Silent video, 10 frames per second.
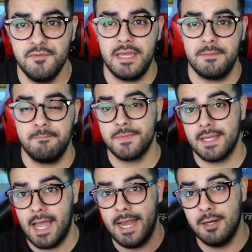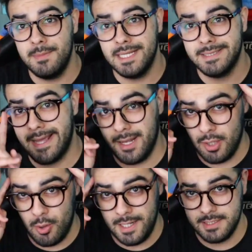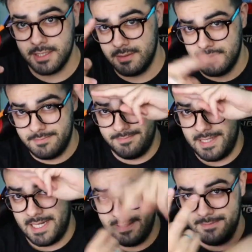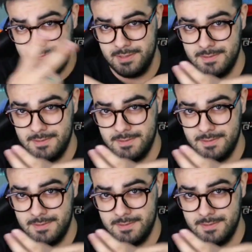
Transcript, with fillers: Enfim, Iron Master é nós aqui. Pera aí.